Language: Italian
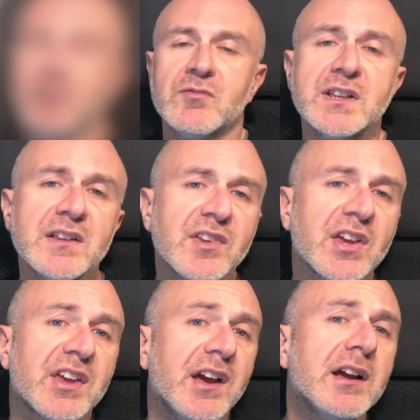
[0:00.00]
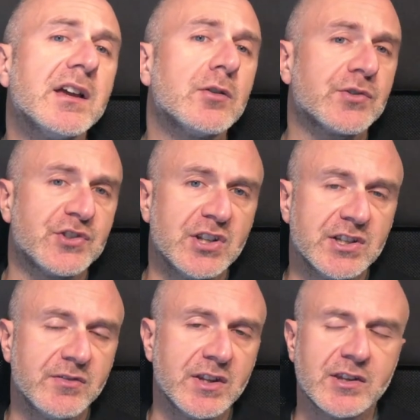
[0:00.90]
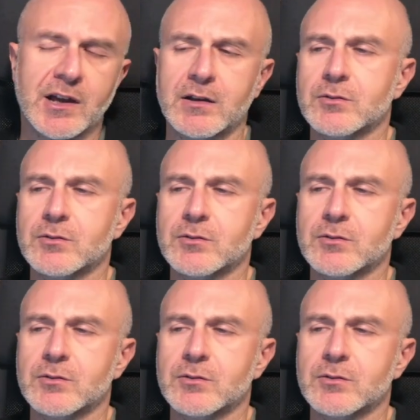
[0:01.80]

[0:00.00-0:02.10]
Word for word: Va da sé che anche lo stile di vita,